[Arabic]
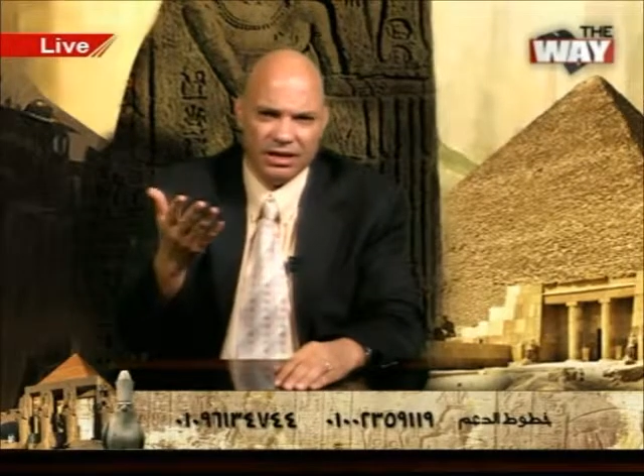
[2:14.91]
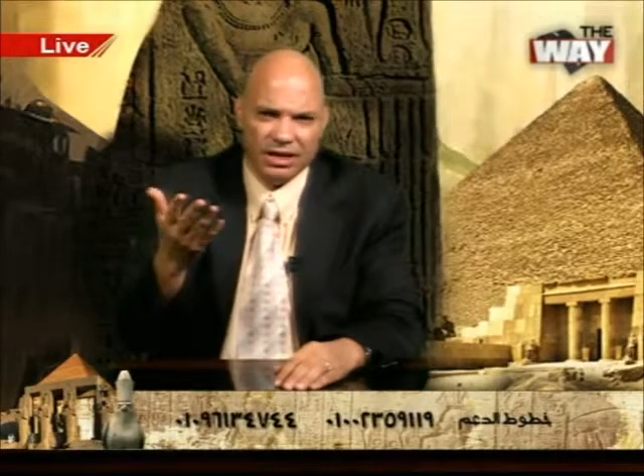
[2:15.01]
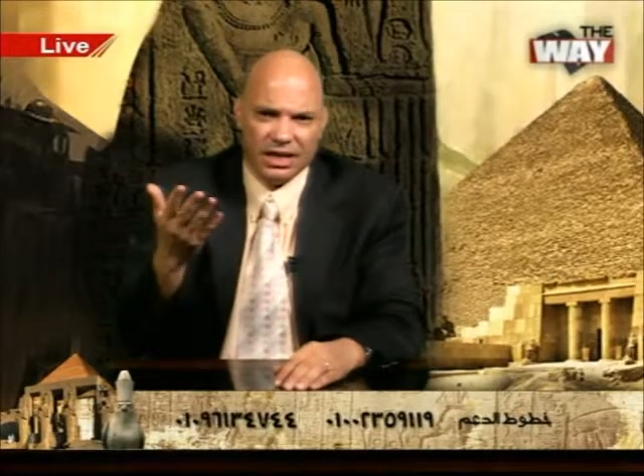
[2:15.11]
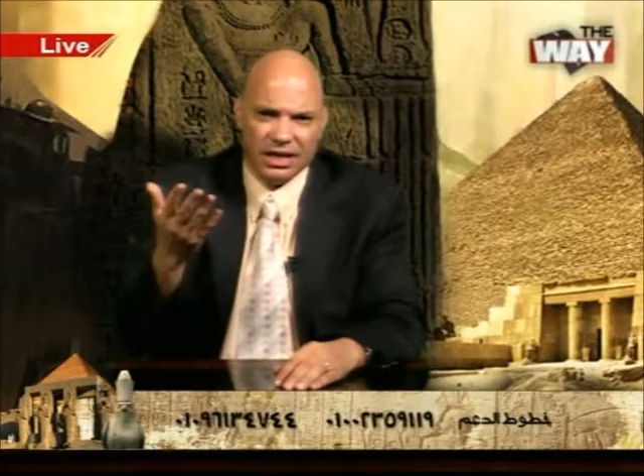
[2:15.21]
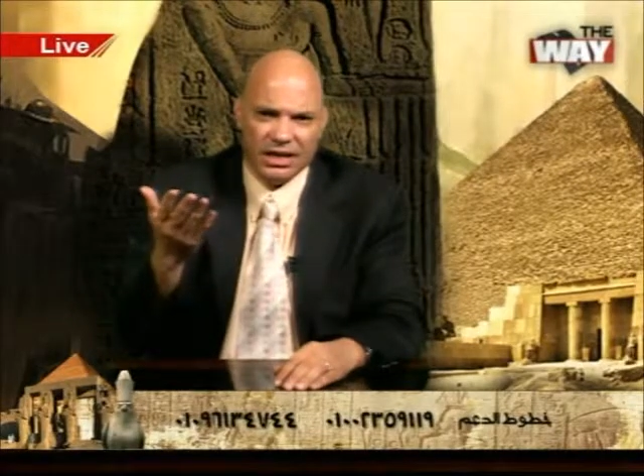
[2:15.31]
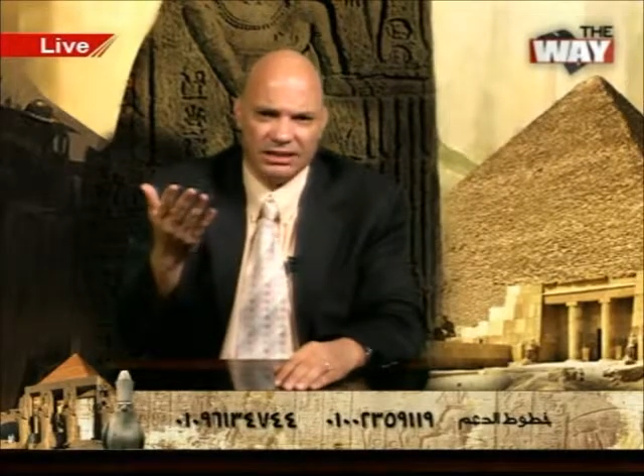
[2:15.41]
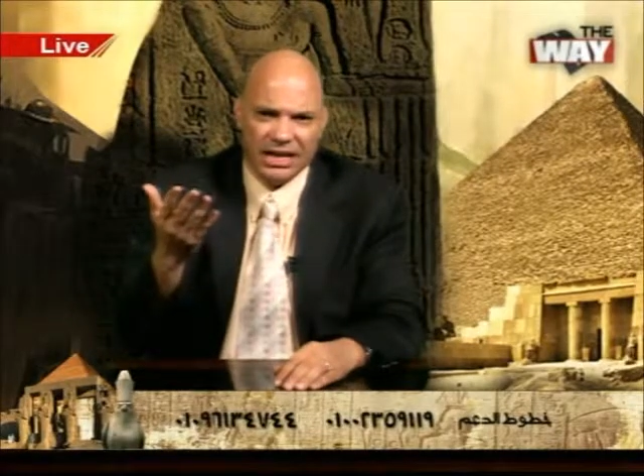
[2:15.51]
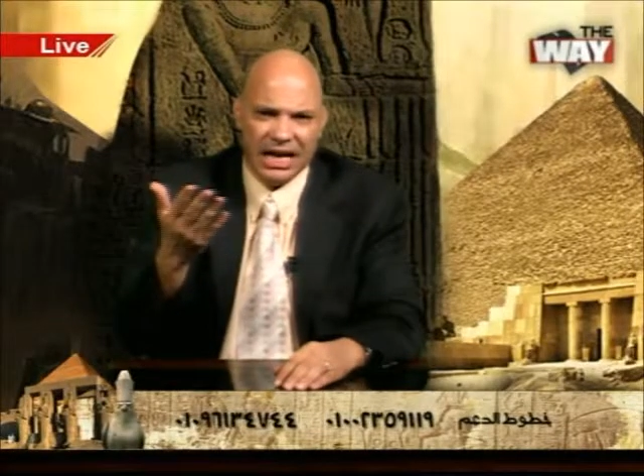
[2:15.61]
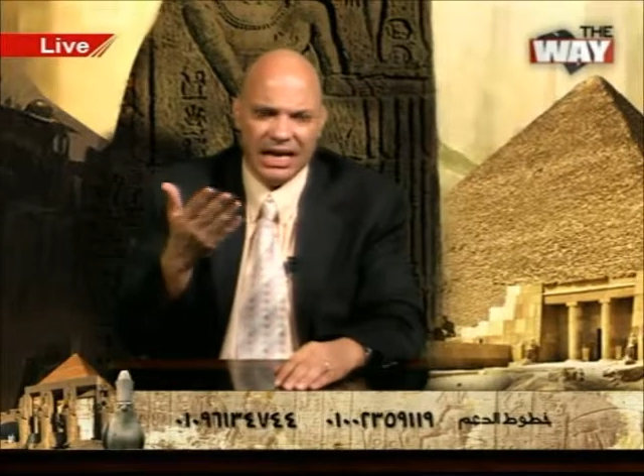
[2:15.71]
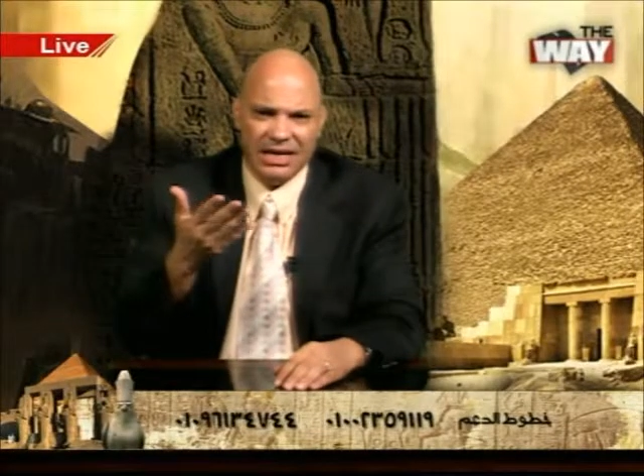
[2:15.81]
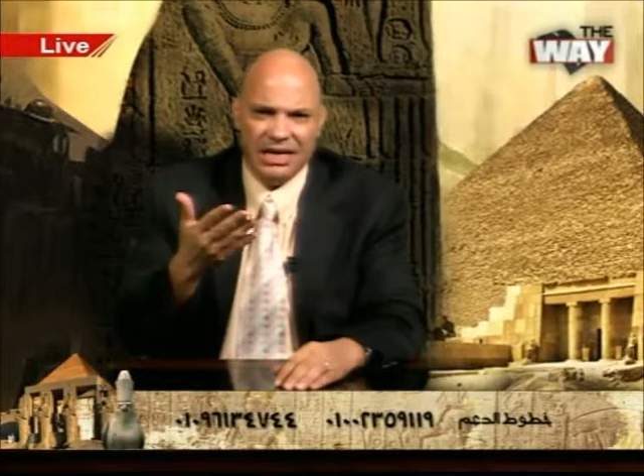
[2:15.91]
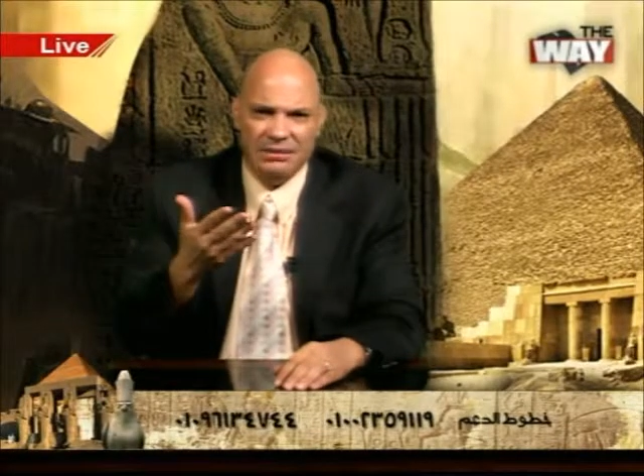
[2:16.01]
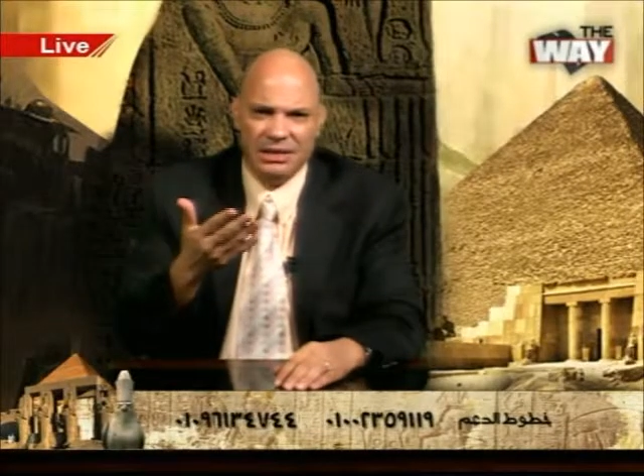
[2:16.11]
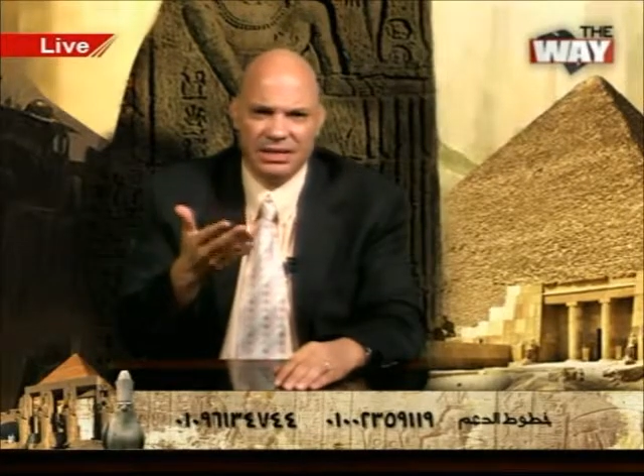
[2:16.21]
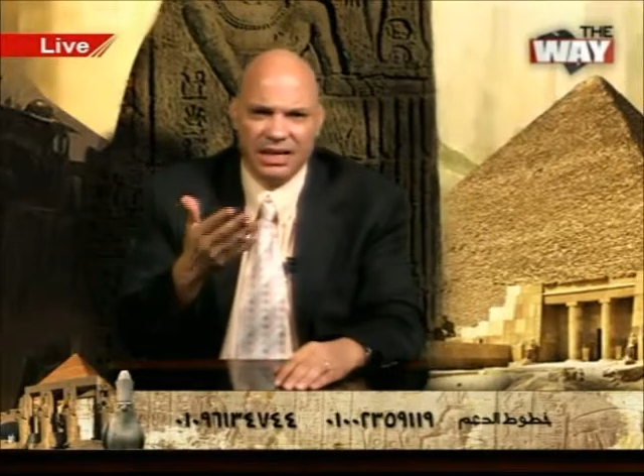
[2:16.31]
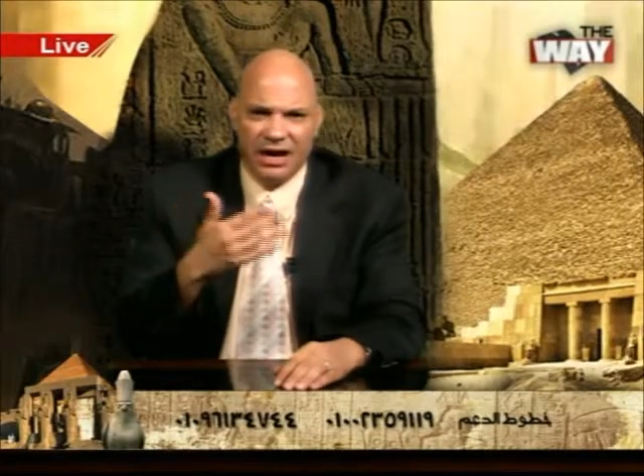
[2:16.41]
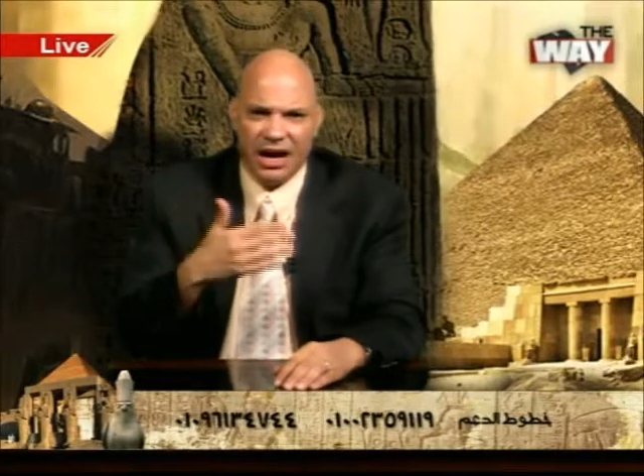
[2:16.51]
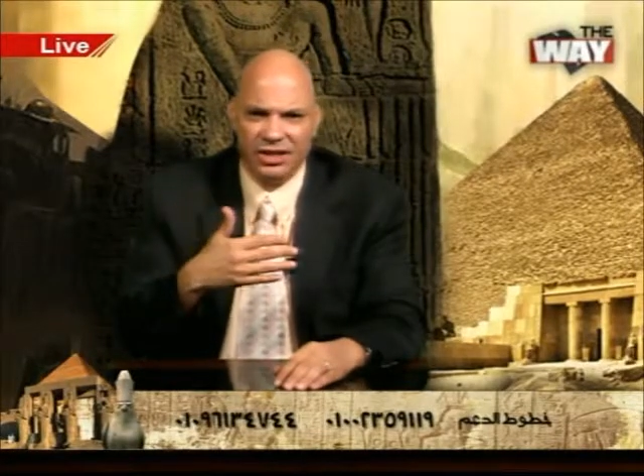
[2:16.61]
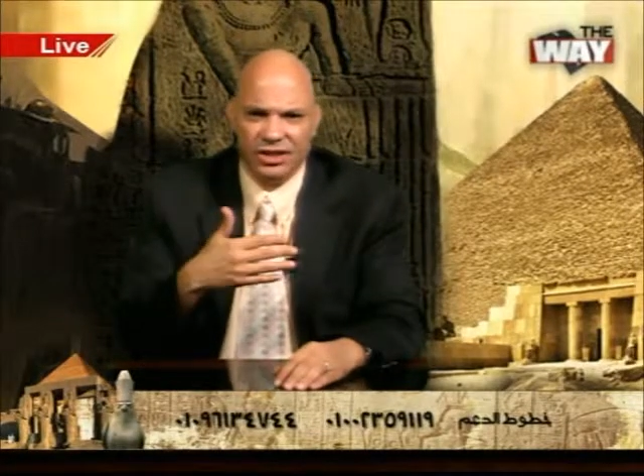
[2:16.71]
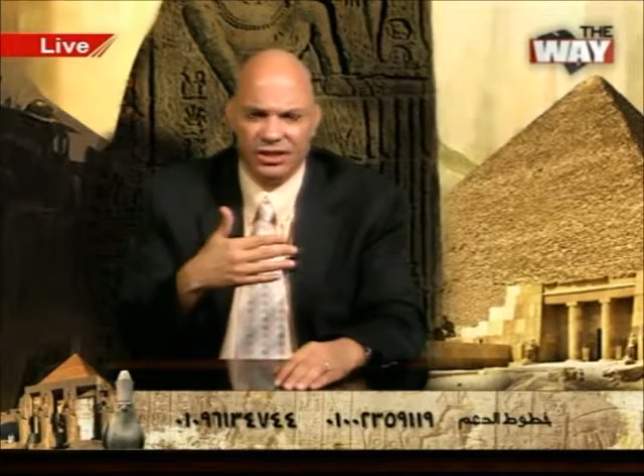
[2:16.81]
آه، ده لعلم
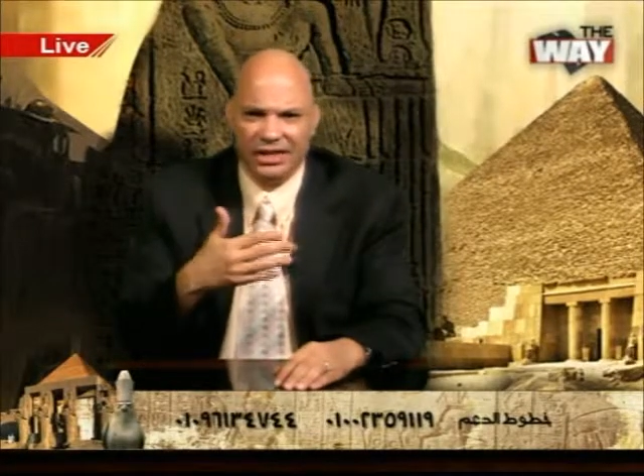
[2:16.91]
السايكولوجي